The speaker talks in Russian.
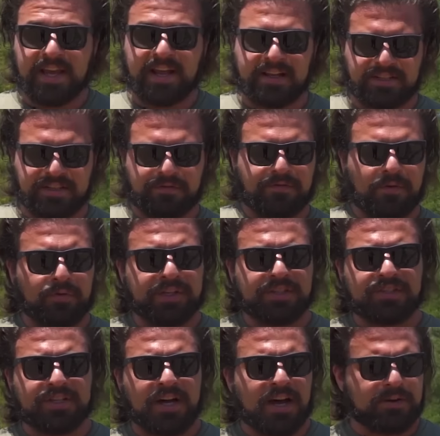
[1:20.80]
У него есть
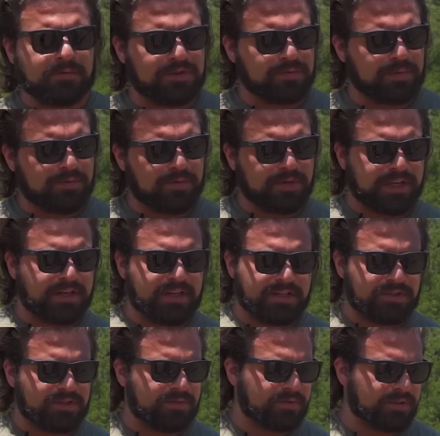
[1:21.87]
складной приклад, который мы
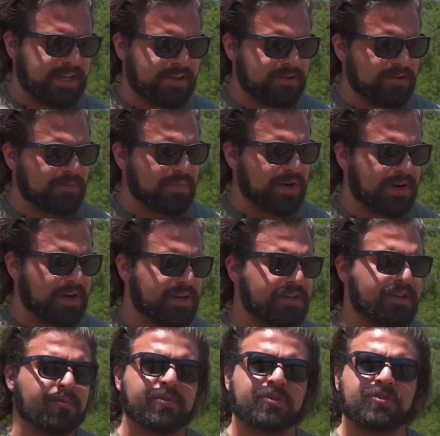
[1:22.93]
рассмотрим позже, но я знаю, о
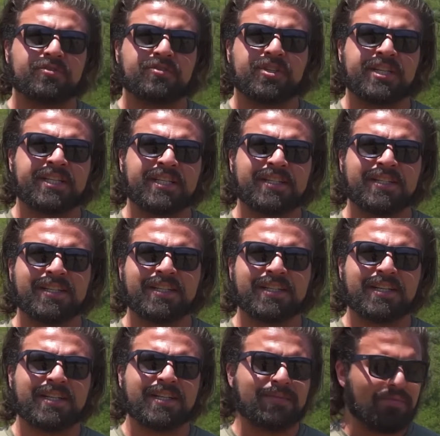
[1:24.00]
чем вы думаете.
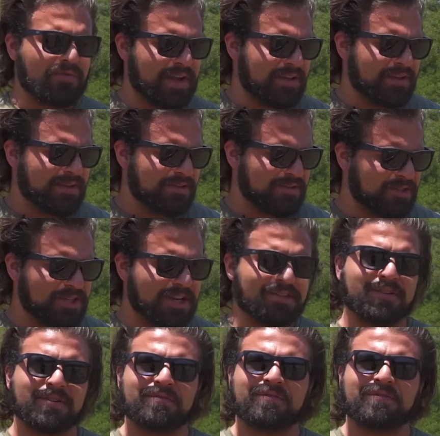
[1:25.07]
Брэндон,
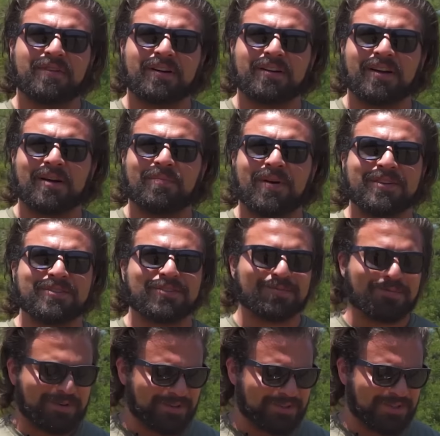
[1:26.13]
заткнись уже наконец, я хочу
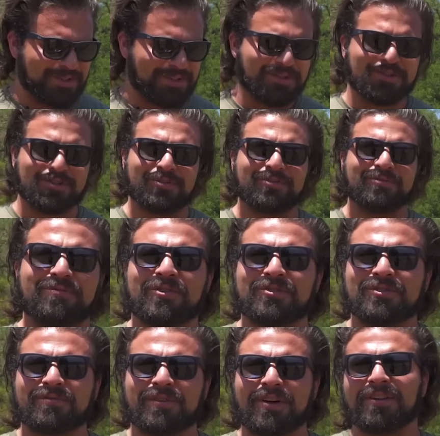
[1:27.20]
посмотреть, как он
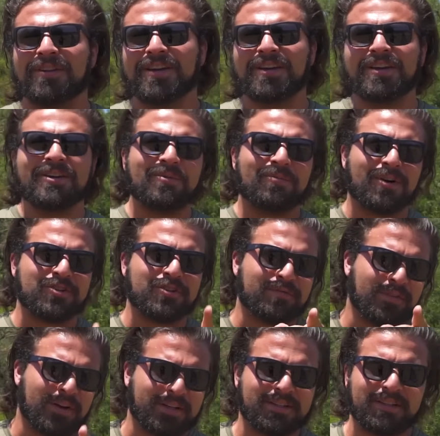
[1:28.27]
стреляет. Ну, во-первых,
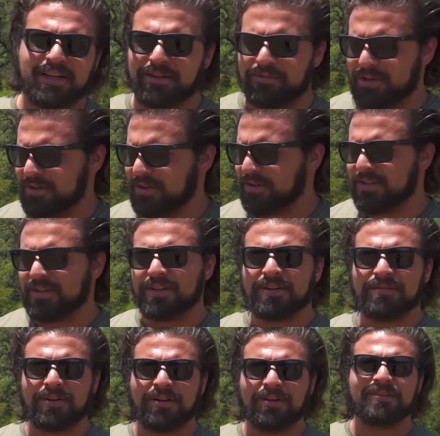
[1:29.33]
следите за языком языком. А
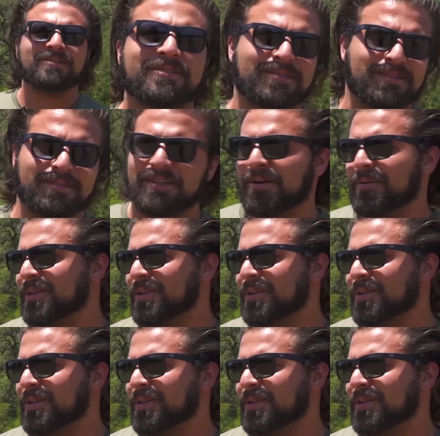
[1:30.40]
во-вторых, да, сейчас